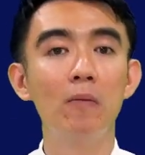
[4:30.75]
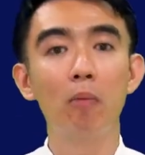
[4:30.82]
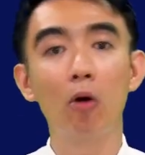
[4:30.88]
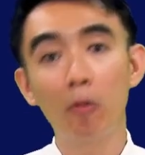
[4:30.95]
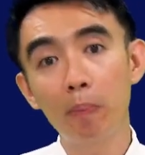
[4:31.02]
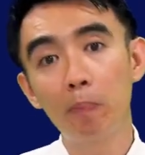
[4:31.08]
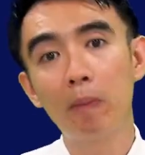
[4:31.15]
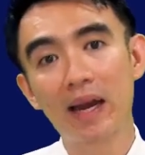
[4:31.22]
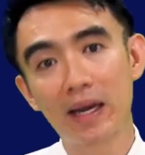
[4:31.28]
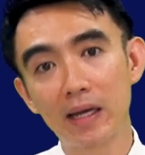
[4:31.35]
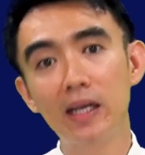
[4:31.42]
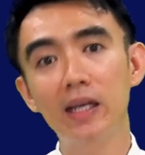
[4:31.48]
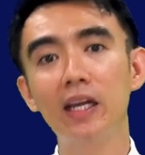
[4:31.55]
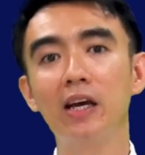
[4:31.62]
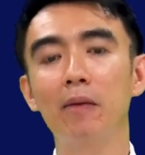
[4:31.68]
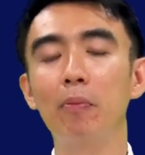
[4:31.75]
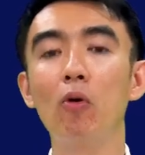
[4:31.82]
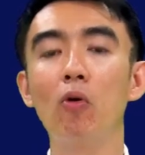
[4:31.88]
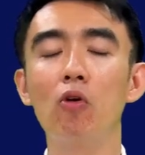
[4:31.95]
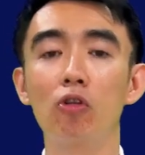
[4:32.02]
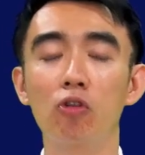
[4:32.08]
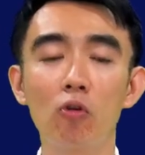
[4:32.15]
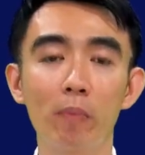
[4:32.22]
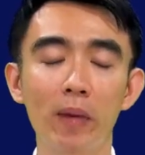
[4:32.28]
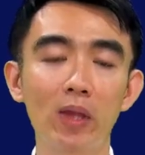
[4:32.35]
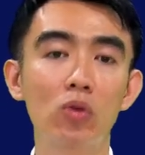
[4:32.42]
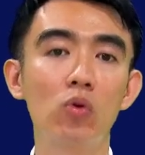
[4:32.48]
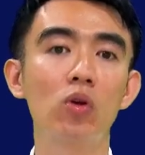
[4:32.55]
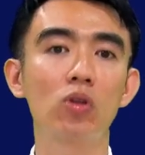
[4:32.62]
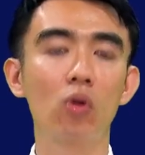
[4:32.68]
เพราะบัดนี้เนี่ยพระองค์ทรงเป็น
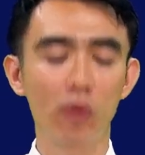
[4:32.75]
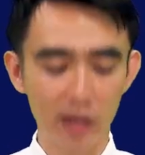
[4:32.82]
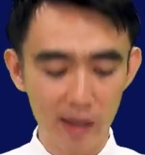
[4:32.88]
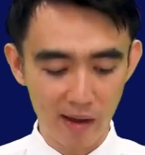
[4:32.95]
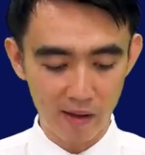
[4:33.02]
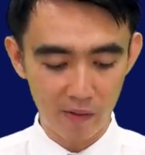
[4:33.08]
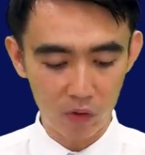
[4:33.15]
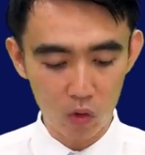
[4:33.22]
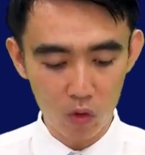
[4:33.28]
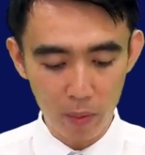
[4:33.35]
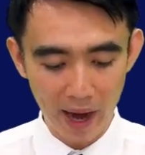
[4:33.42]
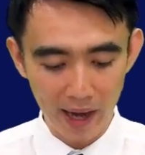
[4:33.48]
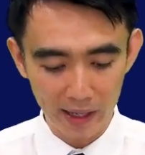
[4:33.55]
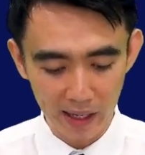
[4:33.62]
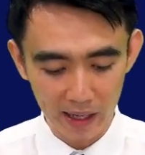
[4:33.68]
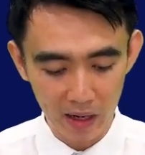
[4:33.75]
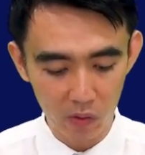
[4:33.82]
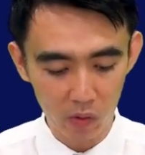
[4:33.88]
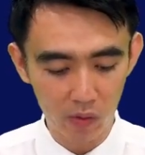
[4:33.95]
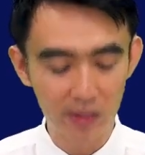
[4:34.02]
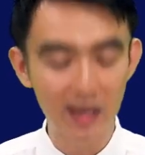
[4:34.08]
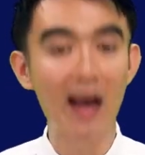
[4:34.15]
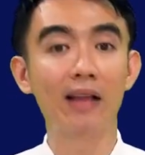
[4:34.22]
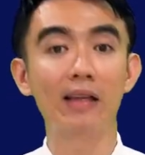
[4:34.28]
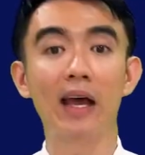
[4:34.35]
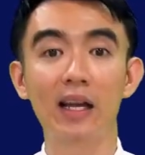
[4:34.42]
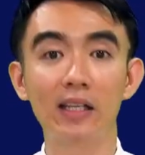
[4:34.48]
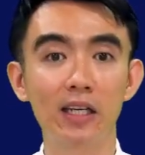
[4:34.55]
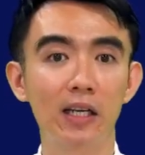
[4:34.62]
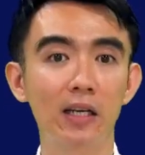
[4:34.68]
ตัวตนเนี่ยอยู่ภายในเราอย่าง
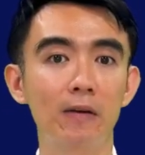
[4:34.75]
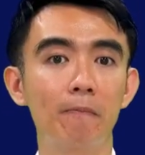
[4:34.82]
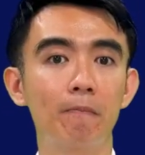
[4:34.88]
แท้จริง